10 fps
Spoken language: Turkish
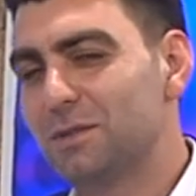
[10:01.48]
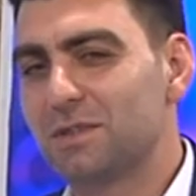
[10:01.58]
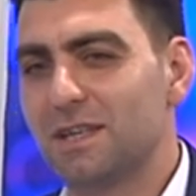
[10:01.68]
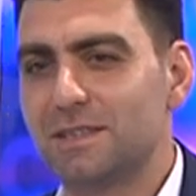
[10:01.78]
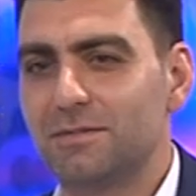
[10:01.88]
benim
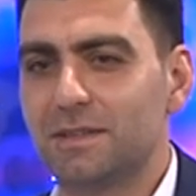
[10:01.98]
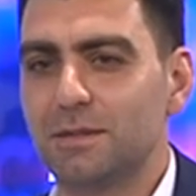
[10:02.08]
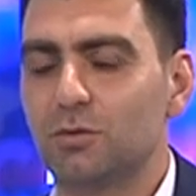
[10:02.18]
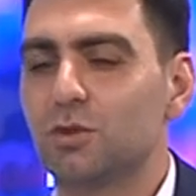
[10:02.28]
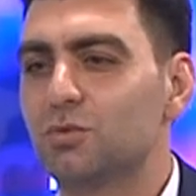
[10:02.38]
şahsi
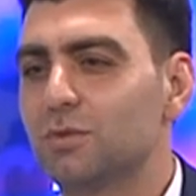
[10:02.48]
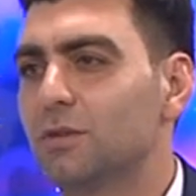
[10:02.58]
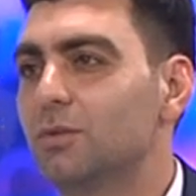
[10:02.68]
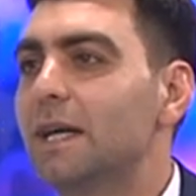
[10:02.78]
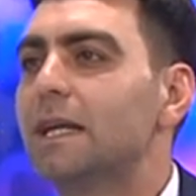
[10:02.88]
fikrim o da
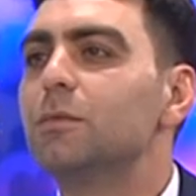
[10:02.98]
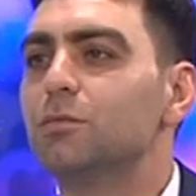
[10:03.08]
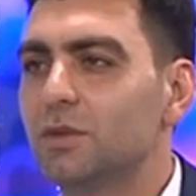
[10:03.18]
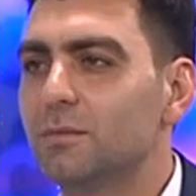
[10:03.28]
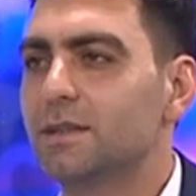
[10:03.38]
şundan dolayı. Araba
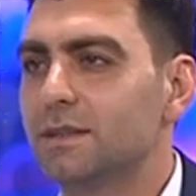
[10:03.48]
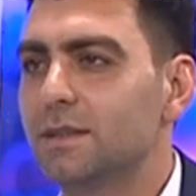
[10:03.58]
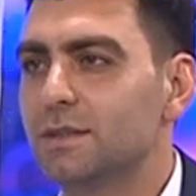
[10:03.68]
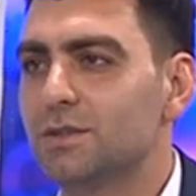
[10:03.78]
bulamadıkları